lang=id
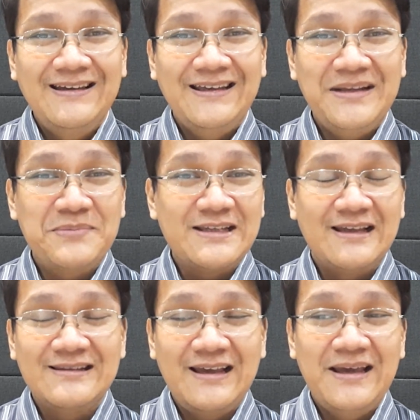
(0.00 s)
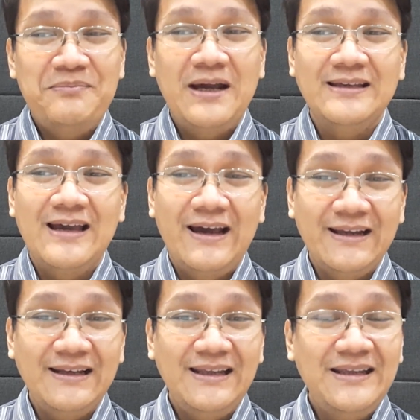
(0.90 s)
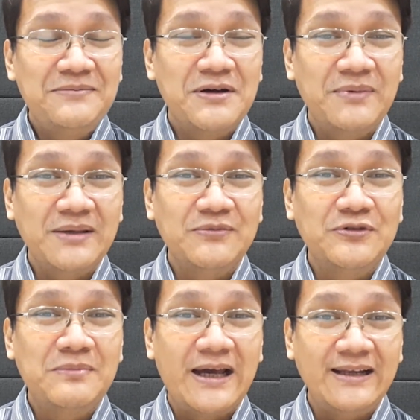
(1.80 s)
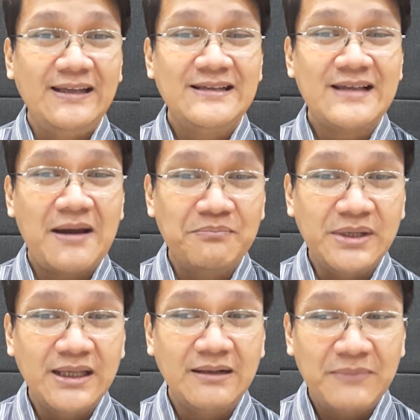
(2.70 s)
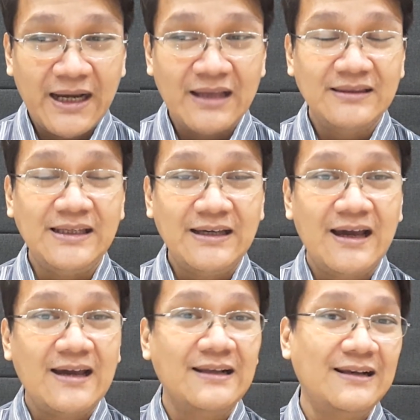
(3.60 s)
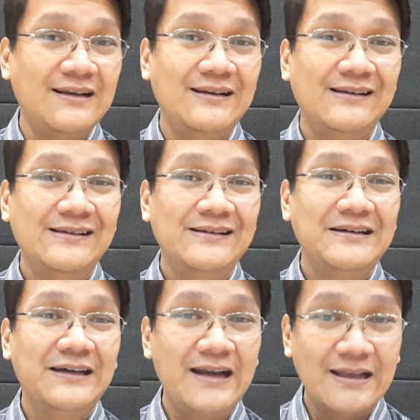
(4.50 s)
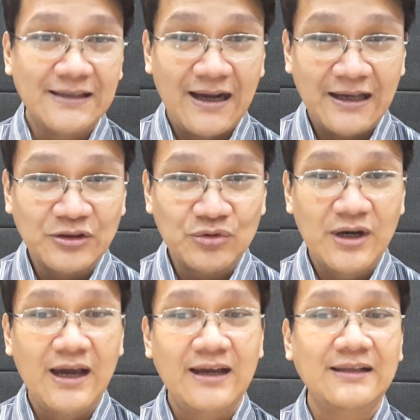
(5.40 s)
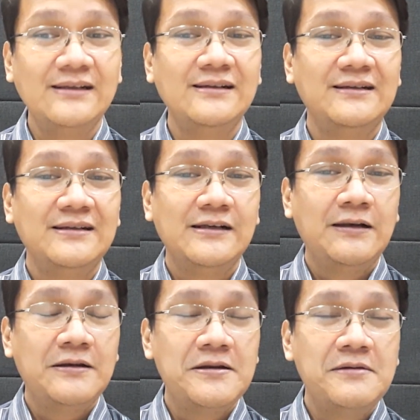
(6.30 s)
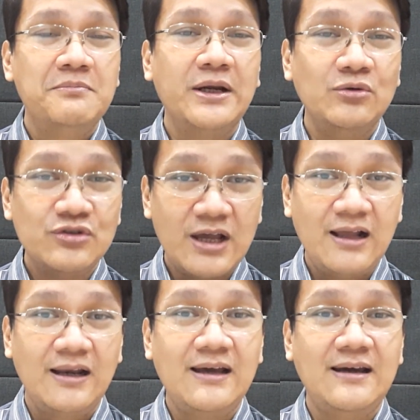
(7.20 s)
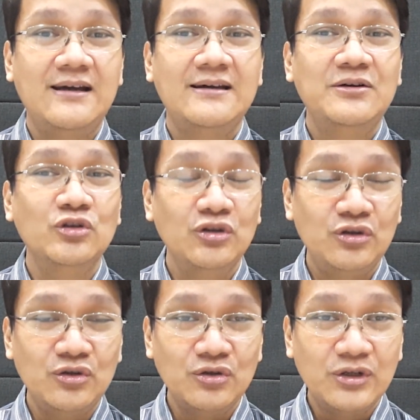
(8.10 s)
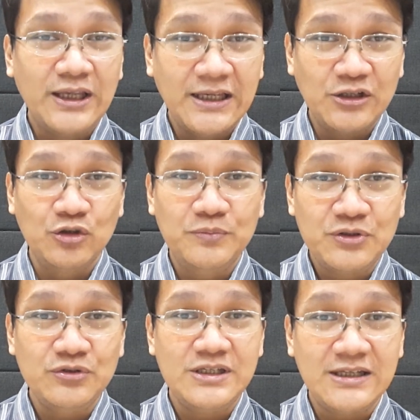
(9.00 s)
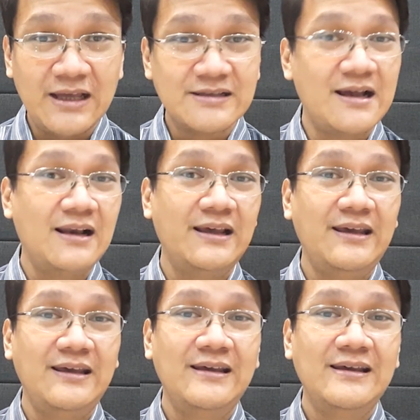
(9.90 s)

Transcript: Ini pesan saya pagi hari ini, Bapak Ibu, mari sambil menantikan kedatangan Tuhan, berusahalah untuk hidup suci dan saleh.